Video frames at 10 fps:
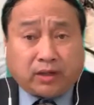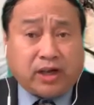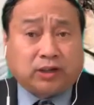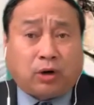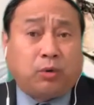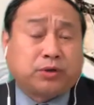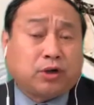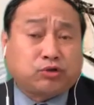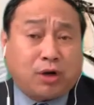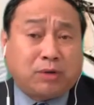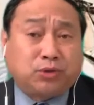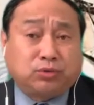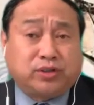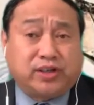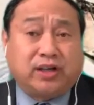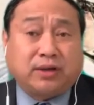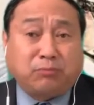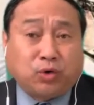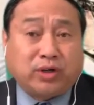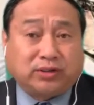这样的话，我觉得川普总统实际上在
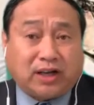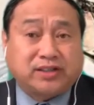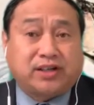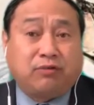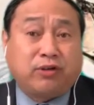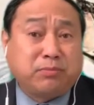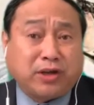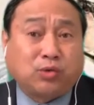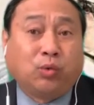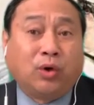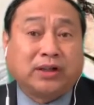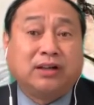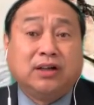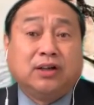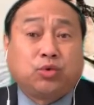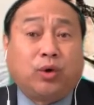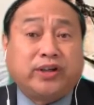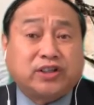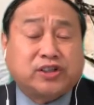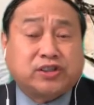某种上他是想为美国呢做一
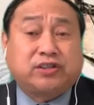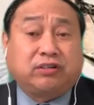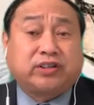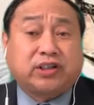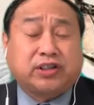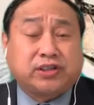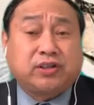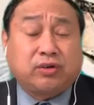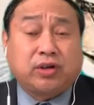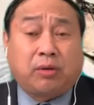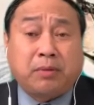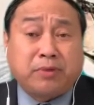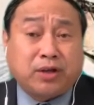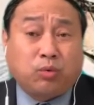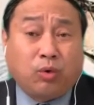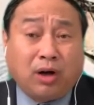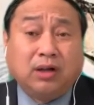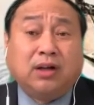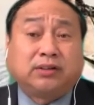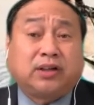个事情，这个事情就是要把美国
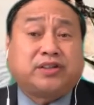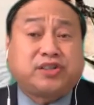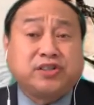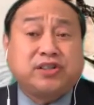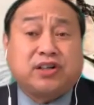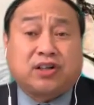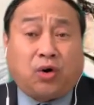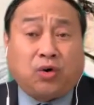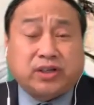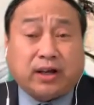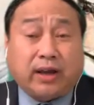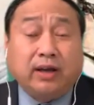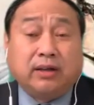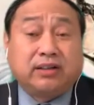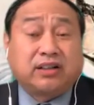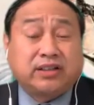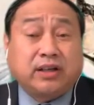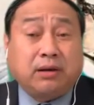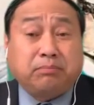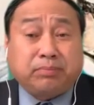的经济搞起来。让这
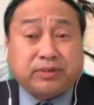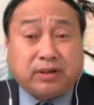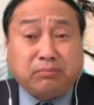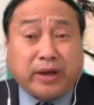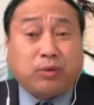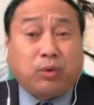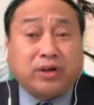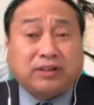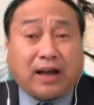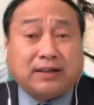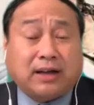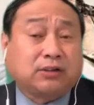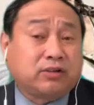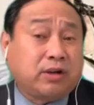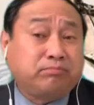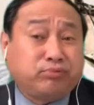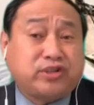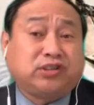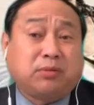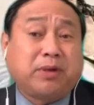些这个美国人，他看到这些不
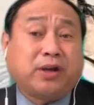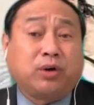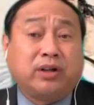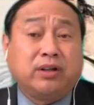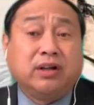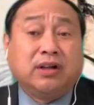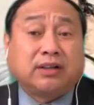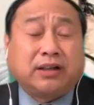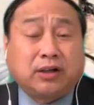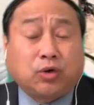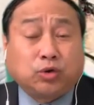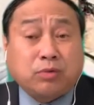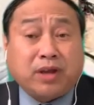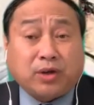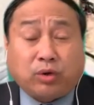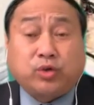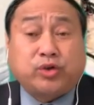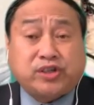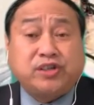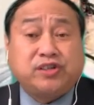幸的美国人，在能够对美国有
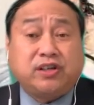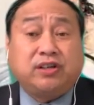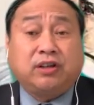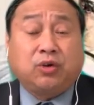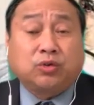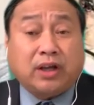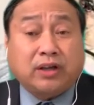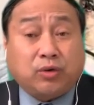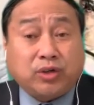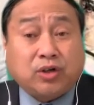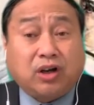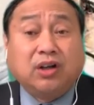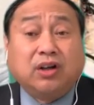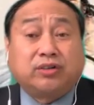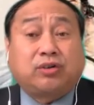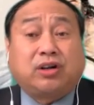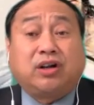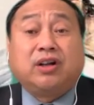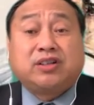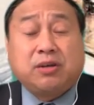信心，能够在有一个就是
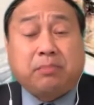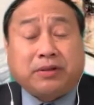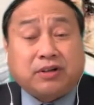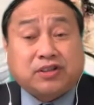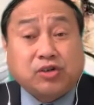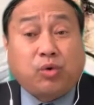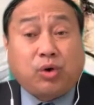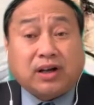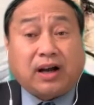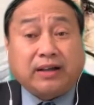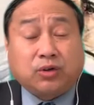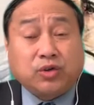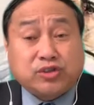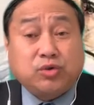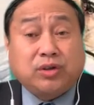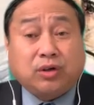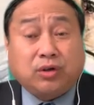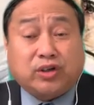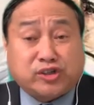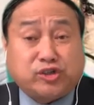基本的生活上还能够继续能够有
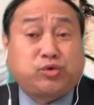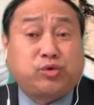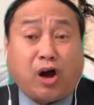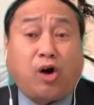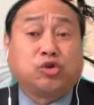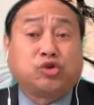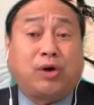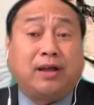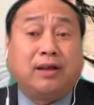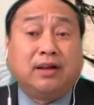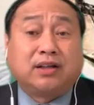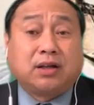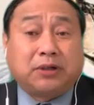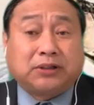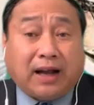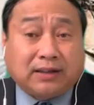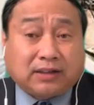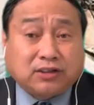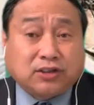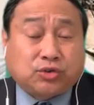个持续好转。那么他
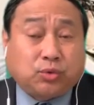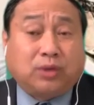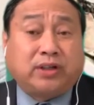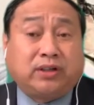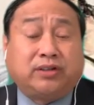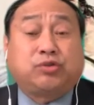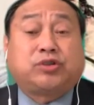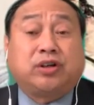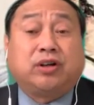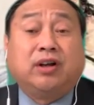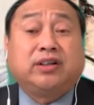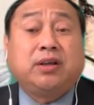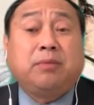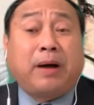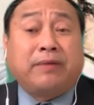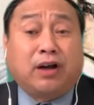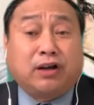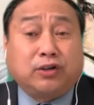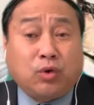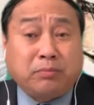当时锁定的就是一般的
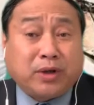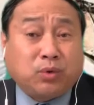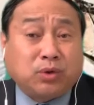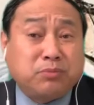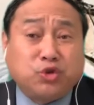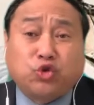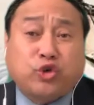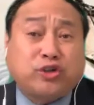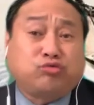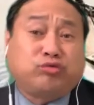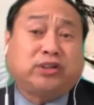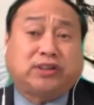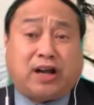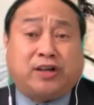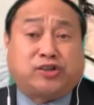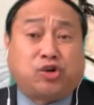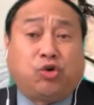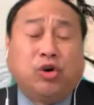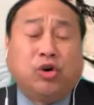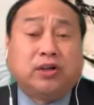很多美国的民粹主义的感受，
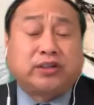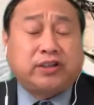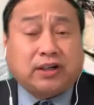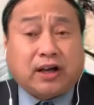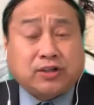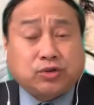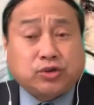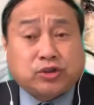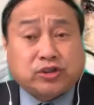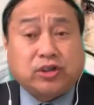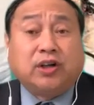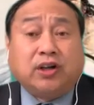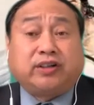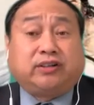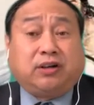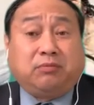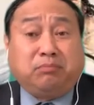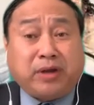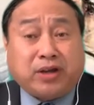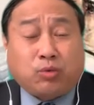这些感受就是这个
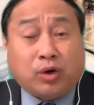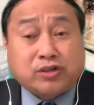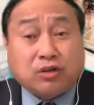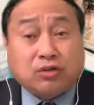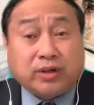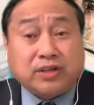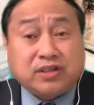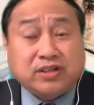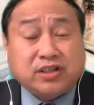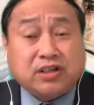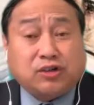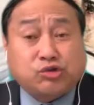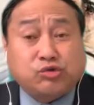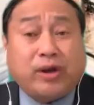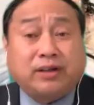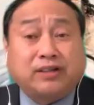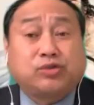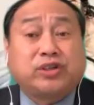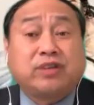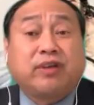美国之所以经济上衰呢，就
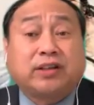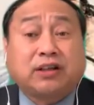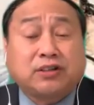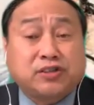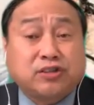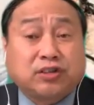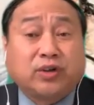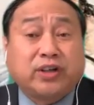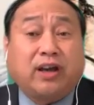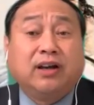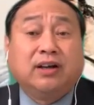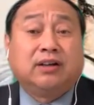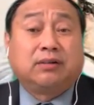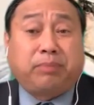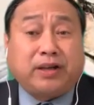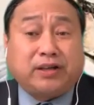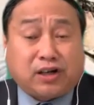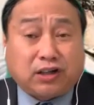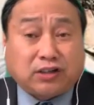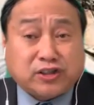是因为它的制造业被
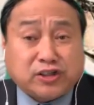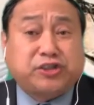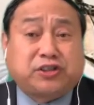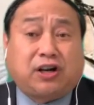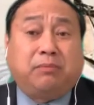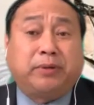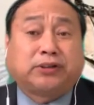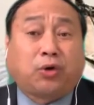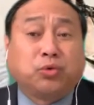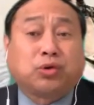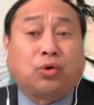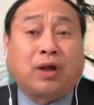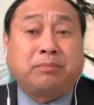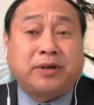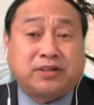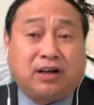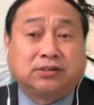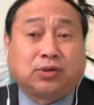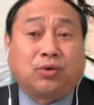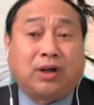和它的市场被偷走了、被
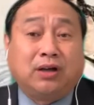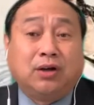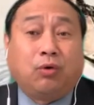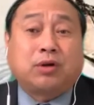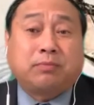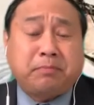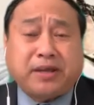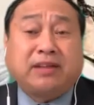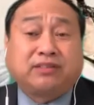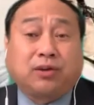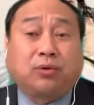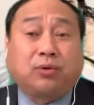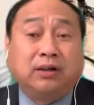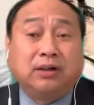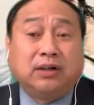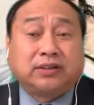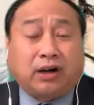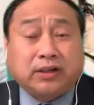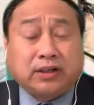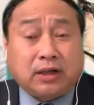抢走了或者被骗走了。
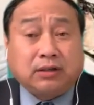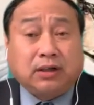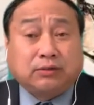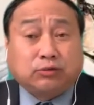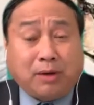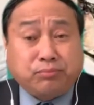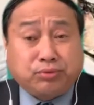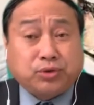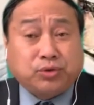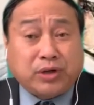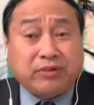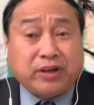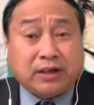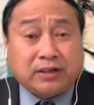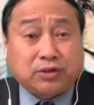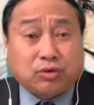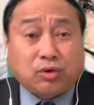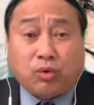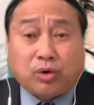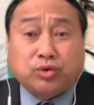而且呢，川普就认为呢，这都是
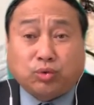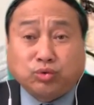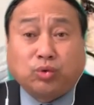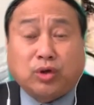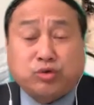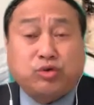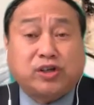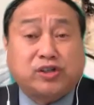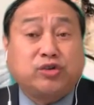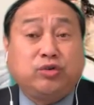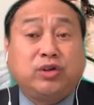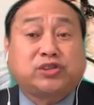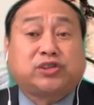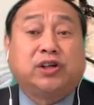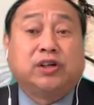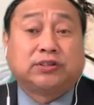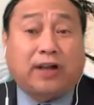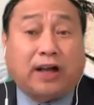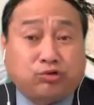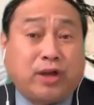过去总统的缺失，于是他
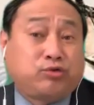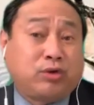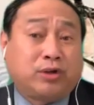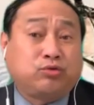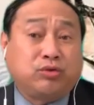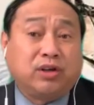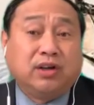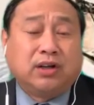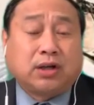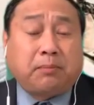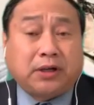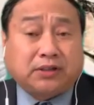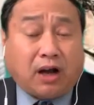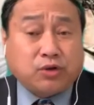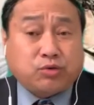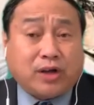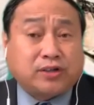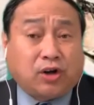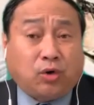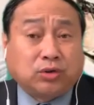出来选举。那么他当选
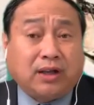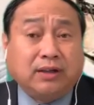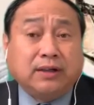之后呢，